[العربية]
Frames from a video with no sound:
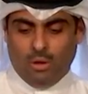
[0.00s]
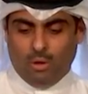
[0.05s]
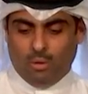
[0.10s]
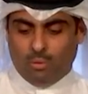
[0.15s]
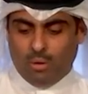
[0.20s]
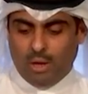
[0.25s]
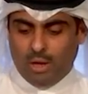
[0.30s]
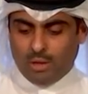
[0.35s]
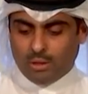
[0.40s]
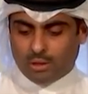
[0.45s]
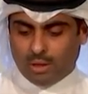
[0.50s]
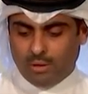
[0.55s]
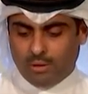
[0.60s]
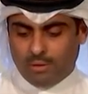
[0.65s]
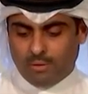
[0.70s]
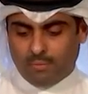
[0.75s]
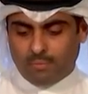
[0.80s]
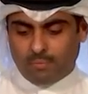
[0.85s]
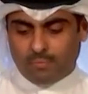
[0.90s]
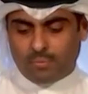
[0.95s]
وايضا
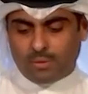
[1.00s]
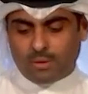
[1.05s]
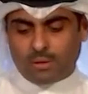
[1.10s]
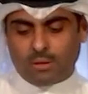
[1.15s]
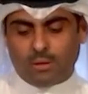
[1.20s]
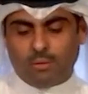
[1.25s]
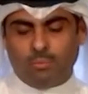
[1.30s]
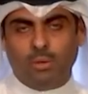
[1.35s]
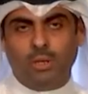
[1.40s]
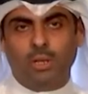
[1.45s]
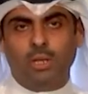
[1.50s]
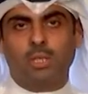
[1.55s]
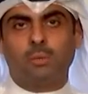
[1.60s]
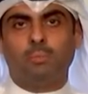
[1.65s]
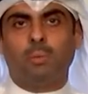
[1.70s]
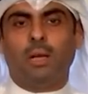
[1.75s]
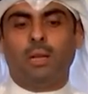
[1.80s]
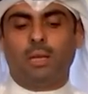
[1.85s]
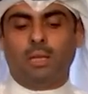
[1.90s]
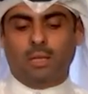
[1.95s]

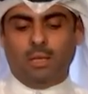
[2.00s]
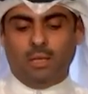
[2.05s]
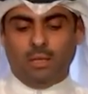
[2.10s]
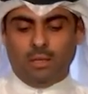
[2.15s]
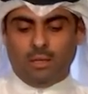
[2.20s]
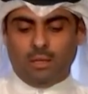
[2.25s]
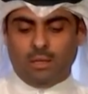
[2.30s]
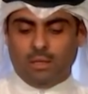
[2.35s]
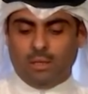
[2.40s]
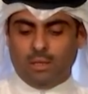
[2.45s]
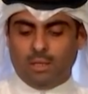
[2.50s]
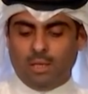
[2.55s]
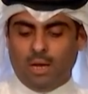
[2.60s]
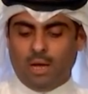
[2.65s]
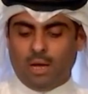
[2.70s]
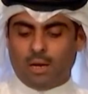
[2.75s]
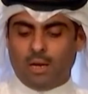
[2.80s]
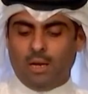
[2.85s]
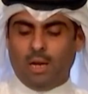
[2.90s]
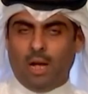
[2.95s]
بالنسبه
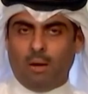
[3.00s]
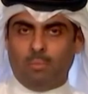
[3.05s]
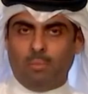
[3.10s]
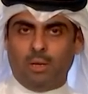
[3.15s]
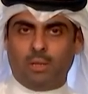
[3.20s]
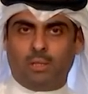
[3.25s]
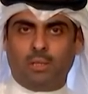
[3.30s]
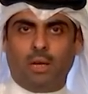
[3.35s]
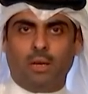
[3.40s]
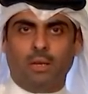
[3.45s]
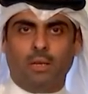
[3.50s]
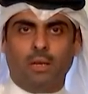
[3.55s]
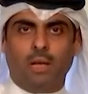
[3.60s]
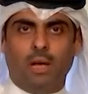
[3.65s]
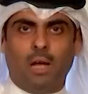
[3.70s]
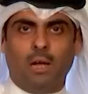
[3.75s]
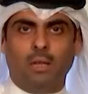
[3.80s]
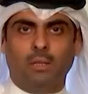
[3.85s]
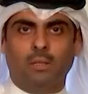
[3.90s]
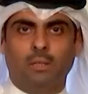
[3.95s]
للاداره العامه
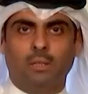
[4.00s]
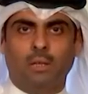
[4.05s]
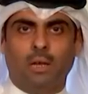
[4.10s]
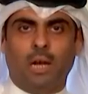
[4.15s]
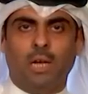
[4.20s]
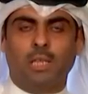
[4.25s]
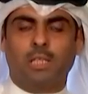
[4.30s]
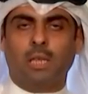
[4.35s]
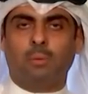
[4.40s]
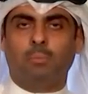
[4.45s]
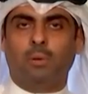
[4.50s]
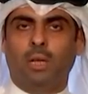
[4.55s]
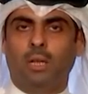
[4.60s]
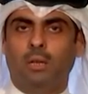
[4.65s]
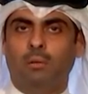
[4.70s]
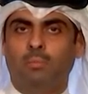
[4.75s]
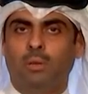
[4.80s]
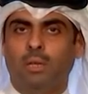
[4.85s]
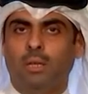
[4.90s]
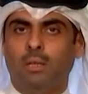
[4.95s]
للتحقيقات حسب
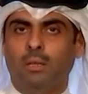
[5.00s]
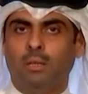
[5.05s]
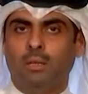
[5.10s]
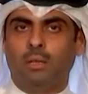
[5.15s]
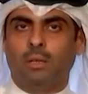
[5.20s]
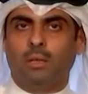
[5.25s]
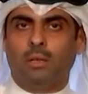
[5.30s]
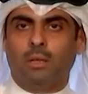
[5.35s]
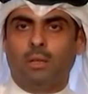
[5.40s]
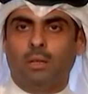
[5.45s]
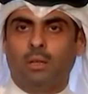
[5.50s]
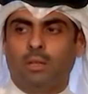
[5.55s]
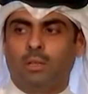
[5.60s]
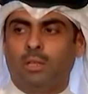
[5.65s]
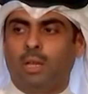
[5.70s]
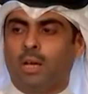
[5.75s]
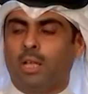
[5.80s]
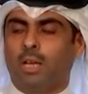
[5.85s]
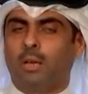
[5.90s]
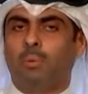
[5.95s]
علمي
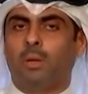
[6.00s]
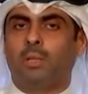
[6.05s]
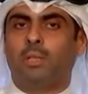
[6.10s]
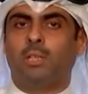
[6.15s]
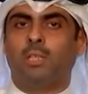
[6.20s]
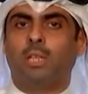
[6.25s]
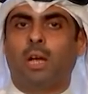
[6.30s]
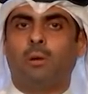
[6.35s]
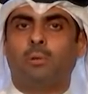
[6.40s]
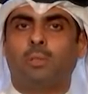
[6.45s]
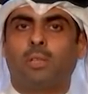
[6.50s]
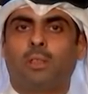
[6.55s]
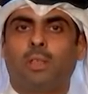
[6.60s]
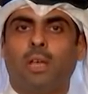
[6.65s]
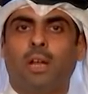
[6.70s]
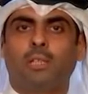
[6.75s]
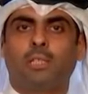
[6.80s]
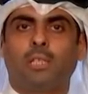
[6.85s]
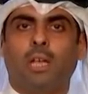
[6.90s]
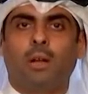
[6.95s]
تقريبا تجاوزت
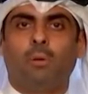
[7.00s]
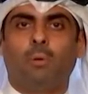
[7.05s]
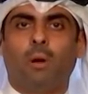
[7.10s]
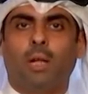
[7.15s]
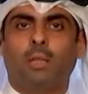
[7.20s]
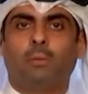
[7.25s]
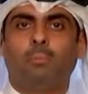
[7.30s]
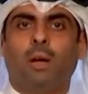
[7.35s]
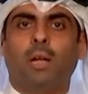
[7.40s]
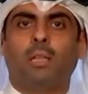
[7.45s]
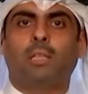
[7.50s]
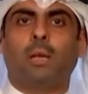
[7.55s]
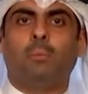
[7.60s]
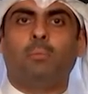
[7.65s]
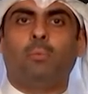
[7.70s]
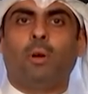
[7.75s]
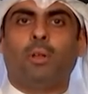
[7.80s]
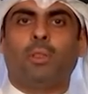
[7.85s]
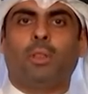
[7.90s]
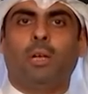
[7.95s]
ثلاث سنوات ما
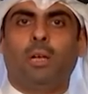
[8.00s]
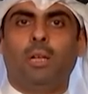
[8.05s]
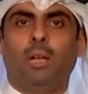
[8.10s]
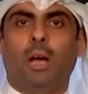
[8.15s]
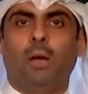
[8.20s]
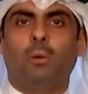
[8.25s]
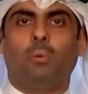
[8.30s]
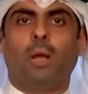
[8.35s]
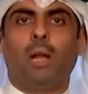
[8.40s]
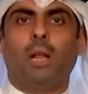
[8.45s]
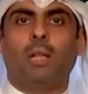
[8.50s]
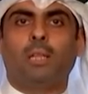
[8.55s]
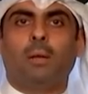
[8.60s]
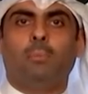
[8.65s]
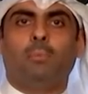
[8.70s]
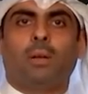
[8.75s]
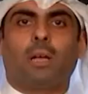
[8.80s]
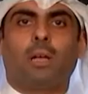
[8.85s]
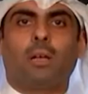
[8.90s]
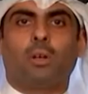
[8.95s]
تم وضع اعلان ولا
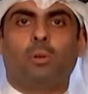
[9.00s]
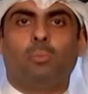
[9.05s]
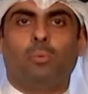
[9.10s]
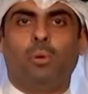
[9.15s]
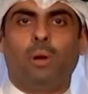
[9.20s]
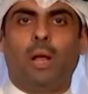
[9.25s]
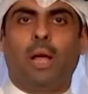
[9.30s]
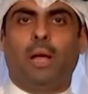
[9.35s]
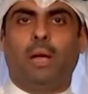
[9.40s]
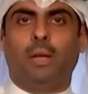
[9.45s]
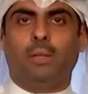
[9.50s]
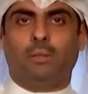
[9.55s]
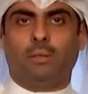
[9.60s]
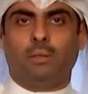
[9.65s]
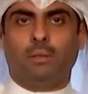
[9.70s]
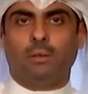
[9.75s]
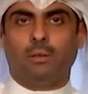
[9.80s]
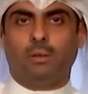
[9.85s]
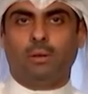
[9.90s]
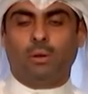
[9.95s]
تم قبول احد
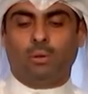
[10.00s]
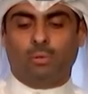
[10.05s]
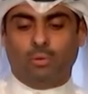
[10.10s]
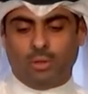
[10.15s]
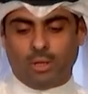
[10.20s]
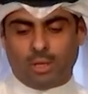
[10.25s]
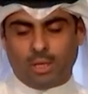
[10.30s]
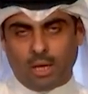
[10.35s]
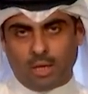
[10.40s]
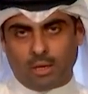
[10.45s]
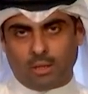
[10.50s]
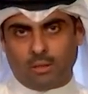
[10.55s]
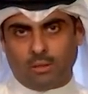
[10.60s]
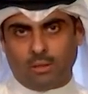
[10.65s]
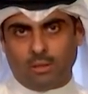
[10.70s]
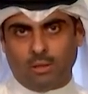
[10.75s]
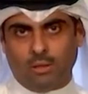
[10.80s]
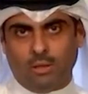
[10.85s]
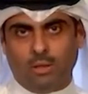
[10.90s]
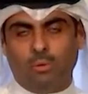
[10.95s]

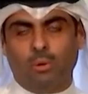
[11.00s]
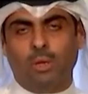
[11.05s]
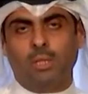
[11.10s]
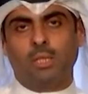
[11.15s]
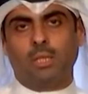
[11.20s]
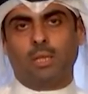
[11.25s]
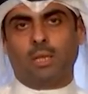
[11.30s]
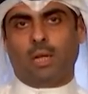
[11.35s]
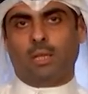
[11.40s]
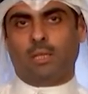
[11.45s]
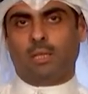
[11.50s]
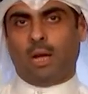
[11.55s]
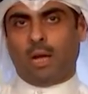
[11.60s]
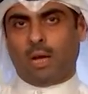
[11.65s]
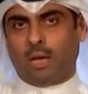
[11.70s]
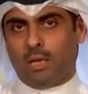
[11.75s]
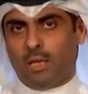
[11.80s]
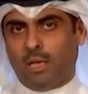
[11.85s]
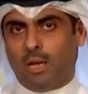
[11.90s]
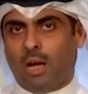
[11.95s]
وذكرت لوزير
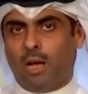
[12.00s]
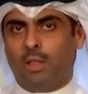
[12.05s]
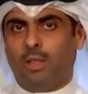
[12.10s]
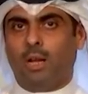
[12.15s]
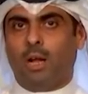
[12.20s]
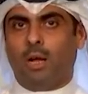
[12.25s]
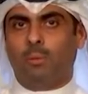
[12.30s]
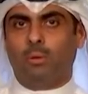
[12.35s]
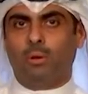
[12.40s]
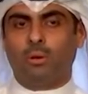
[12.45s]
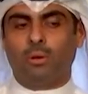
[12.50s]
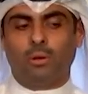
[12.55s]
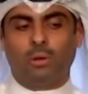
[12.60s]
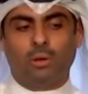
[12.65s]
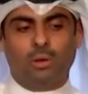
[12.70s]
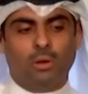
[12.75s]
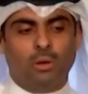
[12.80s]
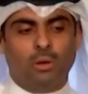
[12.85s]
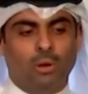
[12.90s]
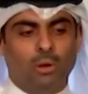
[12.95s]
الداخليه هذا الامر
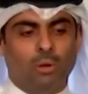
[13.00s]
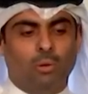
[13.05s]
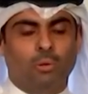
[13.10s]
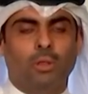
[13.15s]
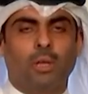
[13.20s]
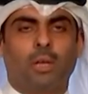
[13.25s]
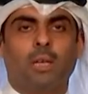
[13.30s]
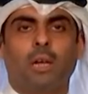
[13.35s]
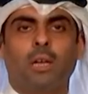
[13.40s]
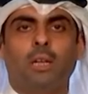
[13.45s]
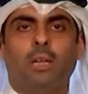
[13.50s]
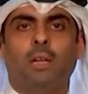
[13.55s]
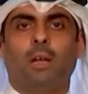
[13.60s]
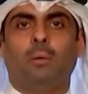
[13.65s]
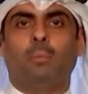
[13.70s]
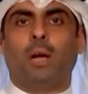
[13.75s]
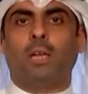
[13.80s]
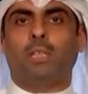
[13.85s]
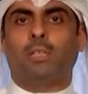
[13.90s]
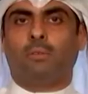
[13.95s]
وذكر لي انه
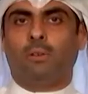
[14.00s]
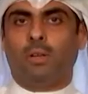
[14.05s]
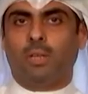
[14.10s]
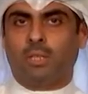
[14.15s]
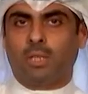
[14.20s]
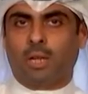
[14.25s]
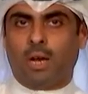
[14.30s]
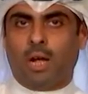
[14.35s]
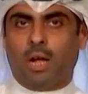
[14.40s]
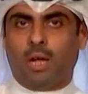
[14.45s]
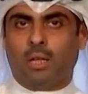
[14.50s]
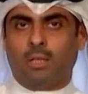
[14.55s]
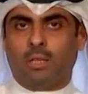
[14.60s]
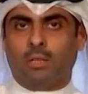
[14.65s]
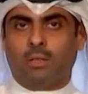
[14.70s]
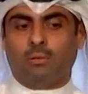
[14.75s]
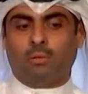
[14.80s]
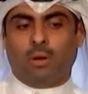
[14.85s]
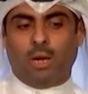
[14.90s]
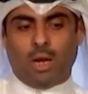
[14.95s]
ماشي بالاجراءات
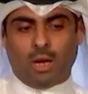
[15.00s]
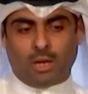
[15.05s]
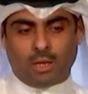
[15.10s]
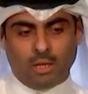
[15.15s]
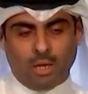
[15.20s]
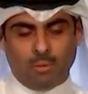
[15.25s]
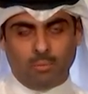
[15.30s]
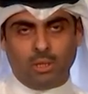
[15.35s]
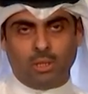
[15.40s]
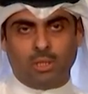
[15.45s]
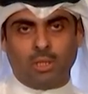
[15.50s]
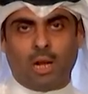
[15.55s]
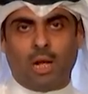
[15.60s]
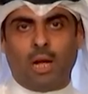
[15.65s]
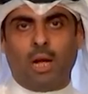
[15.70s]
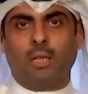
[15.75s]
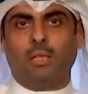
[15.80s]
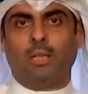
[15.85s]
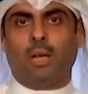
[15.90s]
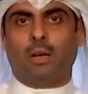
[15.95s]
ولكن نبي
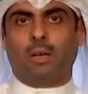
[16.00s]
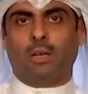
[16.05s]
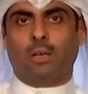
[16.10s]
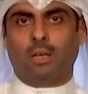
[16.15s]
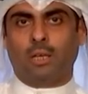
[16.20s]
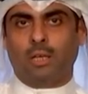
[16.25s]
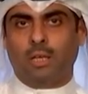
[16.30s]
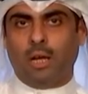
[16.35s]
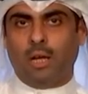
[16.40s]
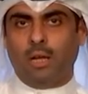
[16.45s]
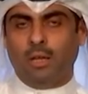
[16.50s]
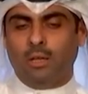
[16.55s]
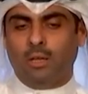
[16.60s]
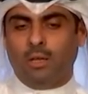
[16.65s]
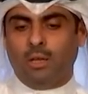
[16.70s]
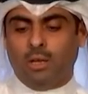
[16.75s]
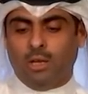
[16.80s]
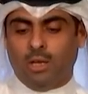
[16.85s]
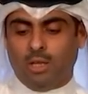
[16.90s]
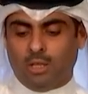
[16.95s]
اجراءات حقيقيه
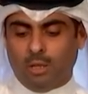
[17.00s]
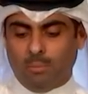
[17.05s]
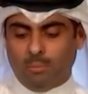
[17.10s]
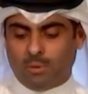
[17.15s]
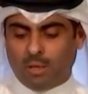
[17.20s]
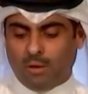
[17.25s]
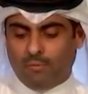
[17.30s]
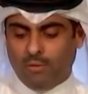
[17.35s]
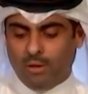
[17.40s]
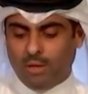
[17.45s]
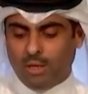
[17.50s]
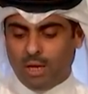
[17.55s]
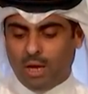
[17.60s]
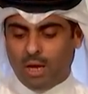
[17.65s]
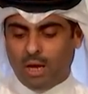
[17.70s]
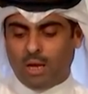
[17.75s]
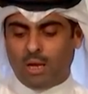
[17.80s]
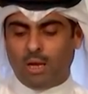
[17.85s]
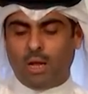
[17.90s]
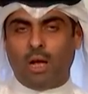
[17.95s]
يتم تفعيلها
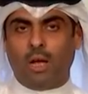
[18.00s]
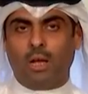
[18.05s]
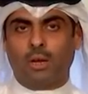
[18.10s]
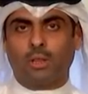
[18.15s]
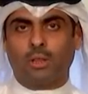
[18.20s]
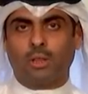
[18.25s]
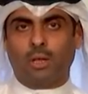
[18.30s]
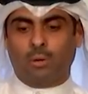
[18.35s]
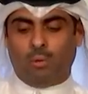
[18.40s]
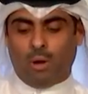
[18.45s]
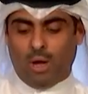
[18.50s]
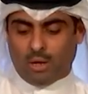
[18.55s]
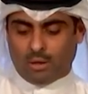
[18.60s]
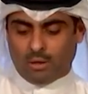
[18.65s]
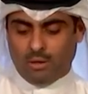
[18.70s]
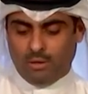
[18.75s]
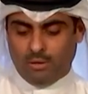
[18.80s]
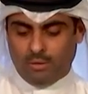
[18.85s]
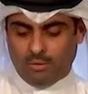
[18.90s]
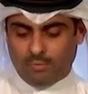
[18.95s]
على ارض
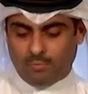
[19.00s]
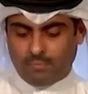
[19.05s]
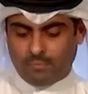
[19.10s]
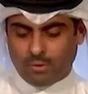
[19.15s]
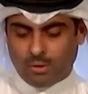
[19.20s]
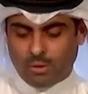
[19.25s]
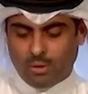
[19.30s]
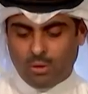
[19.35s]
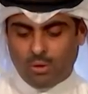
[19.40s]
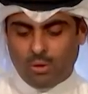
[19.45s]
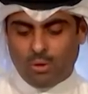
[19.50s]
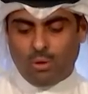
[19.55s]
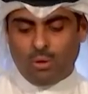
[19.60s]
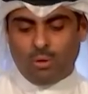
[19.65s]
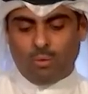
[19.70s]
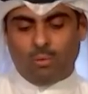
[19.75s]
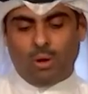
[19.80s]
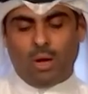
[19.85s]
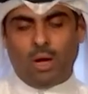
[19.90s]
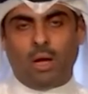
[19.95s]
الواقع.
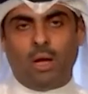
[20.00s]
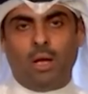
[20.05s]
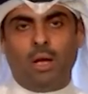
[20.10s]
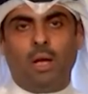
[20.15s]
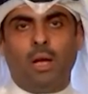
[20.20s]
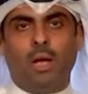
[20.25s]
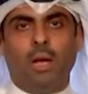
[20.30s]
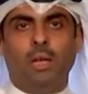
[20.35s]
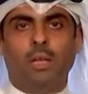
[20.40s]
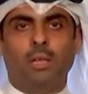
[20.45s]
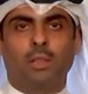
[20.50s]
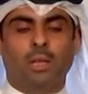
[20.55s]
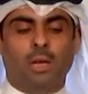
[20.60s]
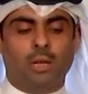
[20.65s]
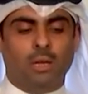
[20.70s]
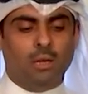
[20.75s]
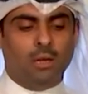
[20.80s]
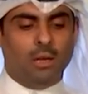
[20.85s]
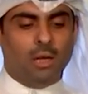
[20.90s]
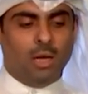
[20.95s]
وايضا
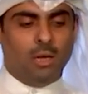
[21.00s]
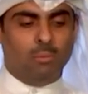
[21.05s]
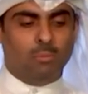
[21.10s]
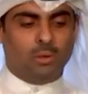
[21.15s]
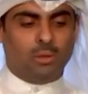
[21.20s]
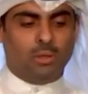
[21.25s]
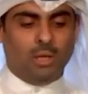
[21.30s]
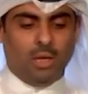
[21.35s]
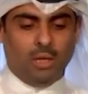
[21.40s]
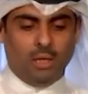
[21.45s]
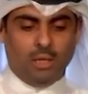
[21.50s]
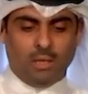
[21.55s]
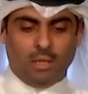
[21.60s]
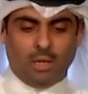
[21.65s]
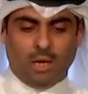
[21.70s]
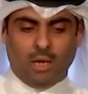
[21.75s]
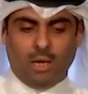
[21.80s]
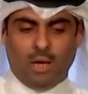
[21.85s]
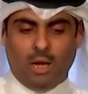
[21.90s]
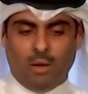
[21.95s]
المدعين
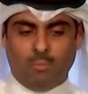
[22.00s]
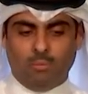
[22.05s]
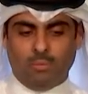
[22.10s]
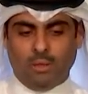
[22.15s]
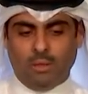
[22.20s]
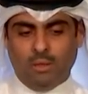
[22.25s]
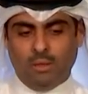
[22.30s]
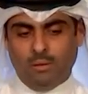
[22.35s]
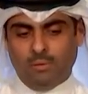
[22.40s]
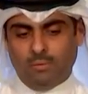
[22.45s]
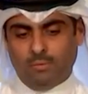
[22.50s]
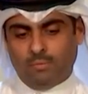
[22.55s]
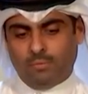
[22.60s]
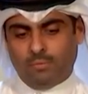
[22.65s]
العامين